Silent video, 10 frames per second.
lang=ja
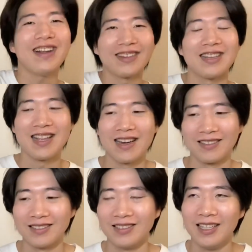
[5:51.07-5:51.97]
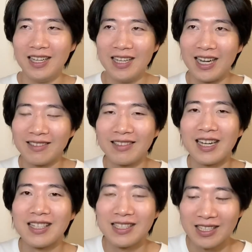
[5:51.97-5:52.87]
イってなる、あの
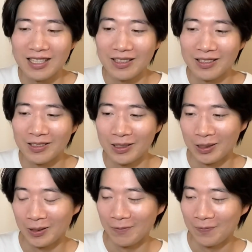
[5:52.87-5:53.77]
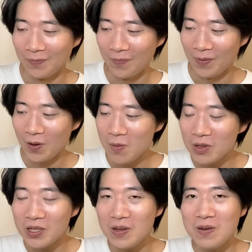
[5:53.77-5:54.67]
感じ、その、面
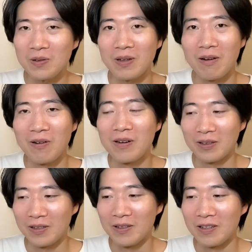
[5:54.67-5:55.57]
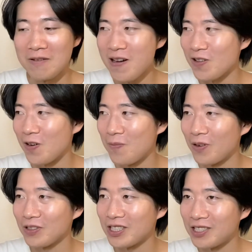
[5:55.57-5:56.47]
白いことが起こると、今の
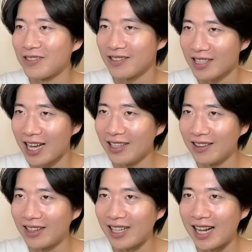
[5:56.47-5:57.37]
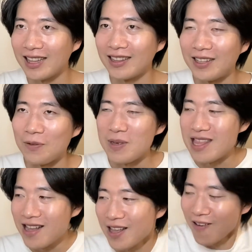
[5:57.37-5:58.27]
面白くないってなってみ
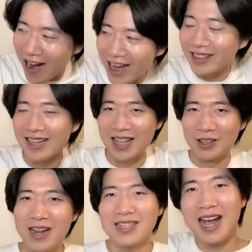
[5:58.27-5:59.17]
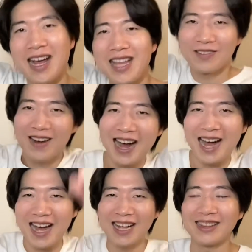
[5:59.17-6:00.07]
んなでわーってなって、とりあえず跳ねる
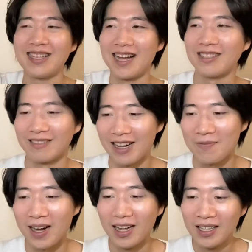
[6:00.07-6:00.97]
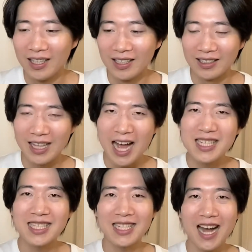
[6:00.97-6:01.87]
わーってなるは、まあ、男
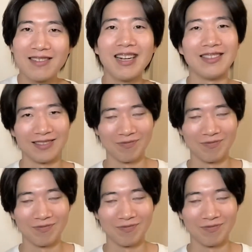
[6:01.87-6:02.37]
子あるある。